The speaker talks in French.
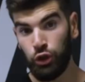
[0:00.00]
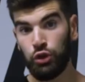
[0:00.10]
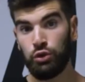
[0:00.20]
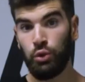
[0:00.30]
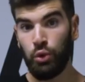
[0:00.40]
en
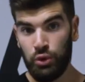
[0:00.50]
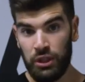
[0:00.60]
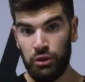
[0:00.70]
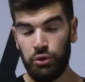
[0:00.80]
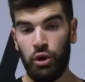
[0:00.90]
tension
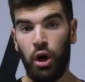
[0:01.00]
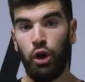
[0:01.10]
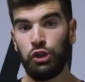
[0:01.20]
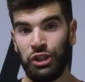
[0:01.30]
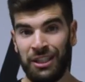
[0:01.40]
continue,
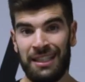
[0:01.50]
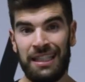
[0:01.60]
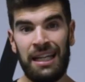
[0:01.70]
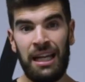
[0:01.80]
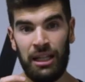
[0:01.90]
enchaînez